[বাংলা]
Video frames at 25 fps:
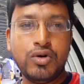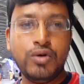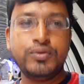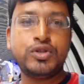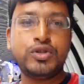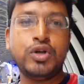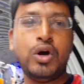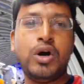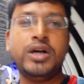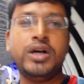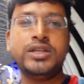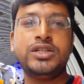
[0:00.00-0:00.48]
খুব
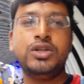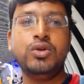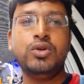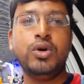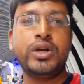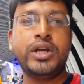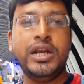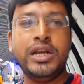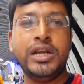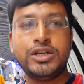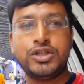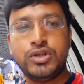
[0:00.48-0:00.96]
সহজে
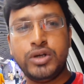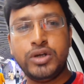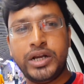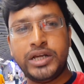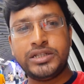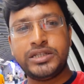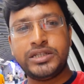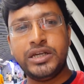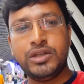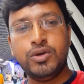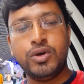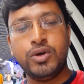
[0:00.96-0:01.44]
দক্ষিণেশ্বর
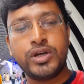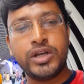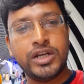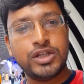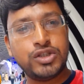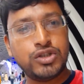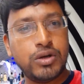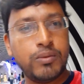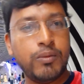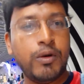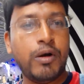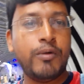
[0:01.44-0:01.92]
এসে
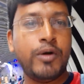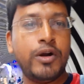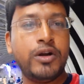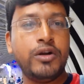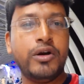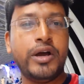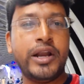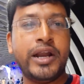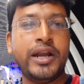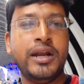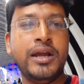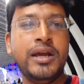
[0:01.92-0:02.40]
দক্ষিণেশ্বর ভ্রমণ
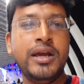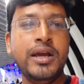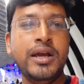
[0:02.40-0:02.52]
করেন